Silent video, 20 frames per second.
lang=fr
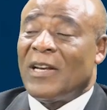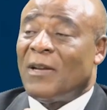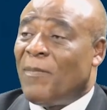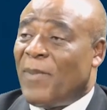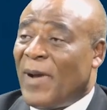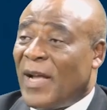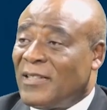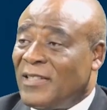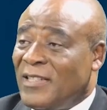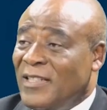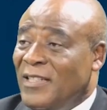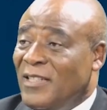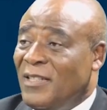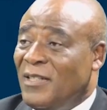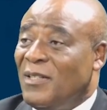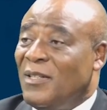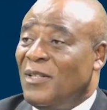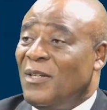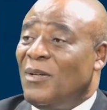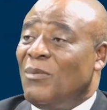parti
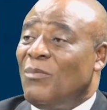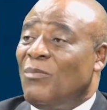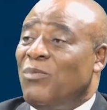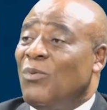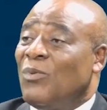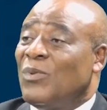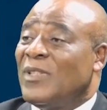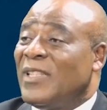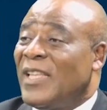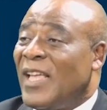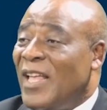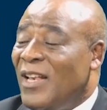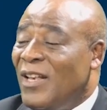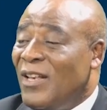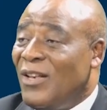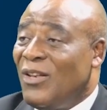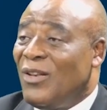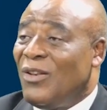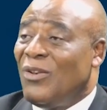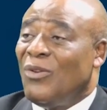pour
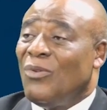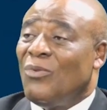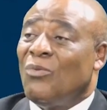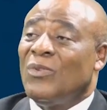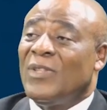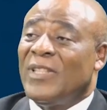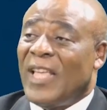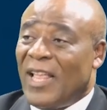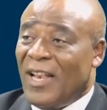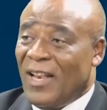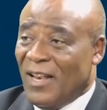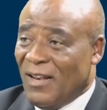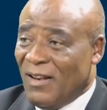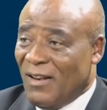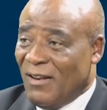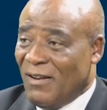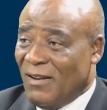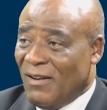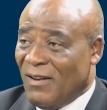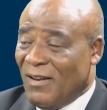tel ou tel.
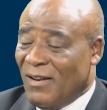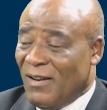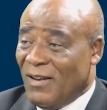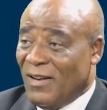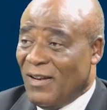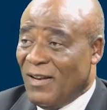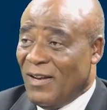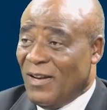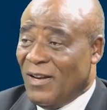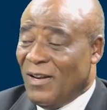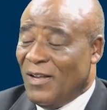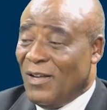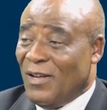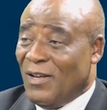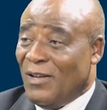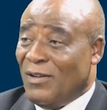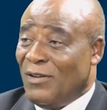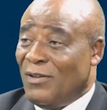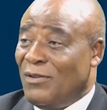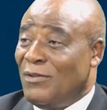
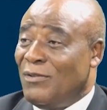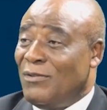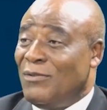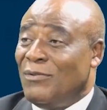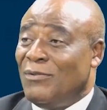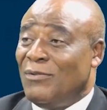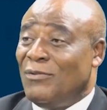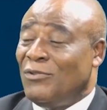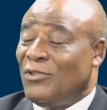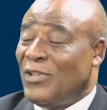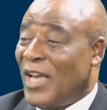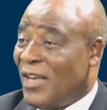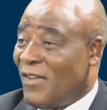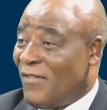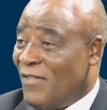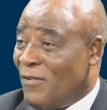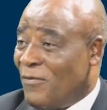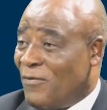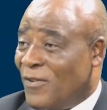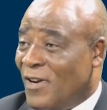Euh,
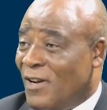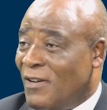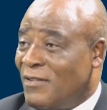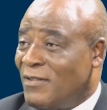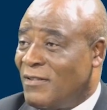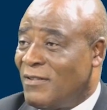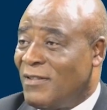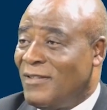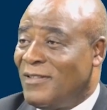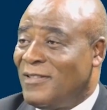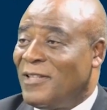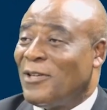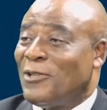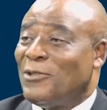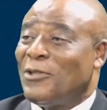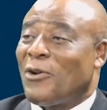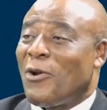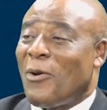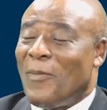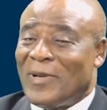j'arrive de France, ce que
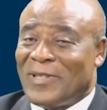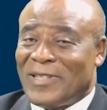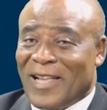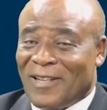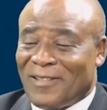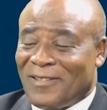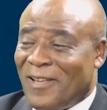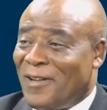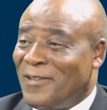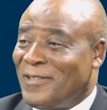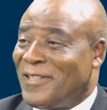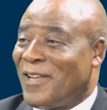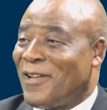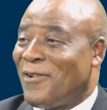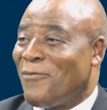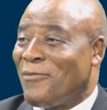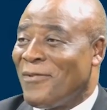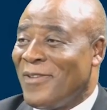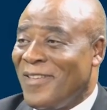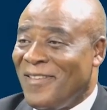je commence à entendre, c'est
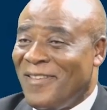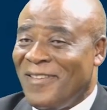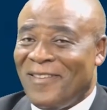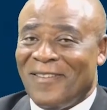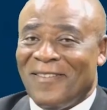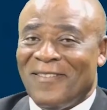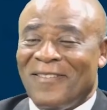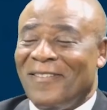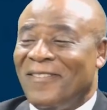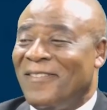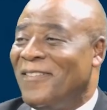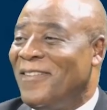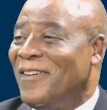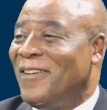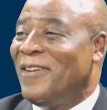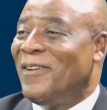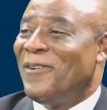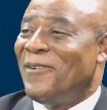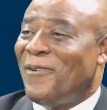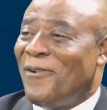que oui,
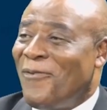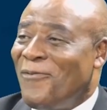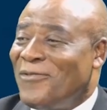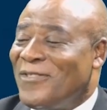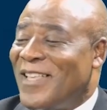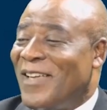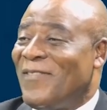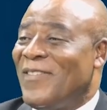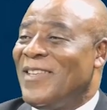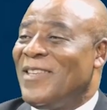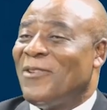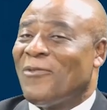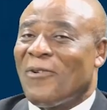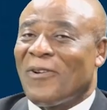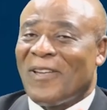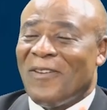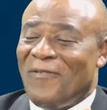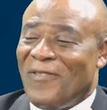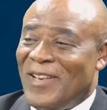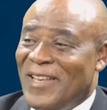on vous avait dit
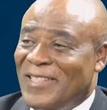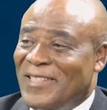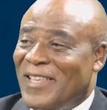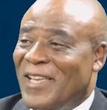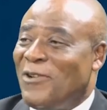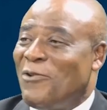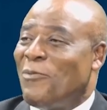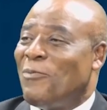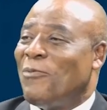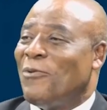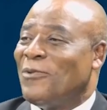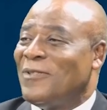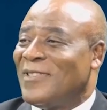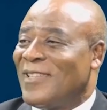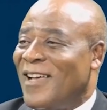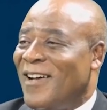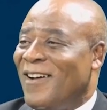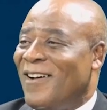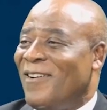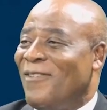qu'aucun VDC est un
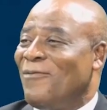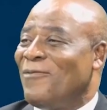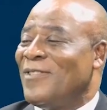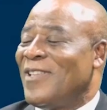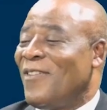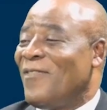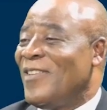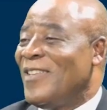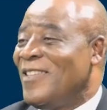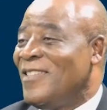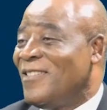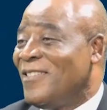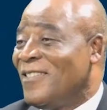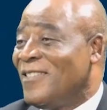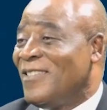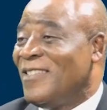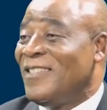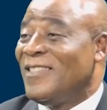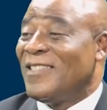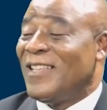opposant, vous avez dit
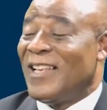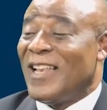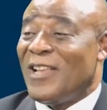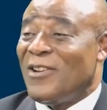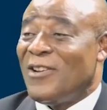ceci, cela.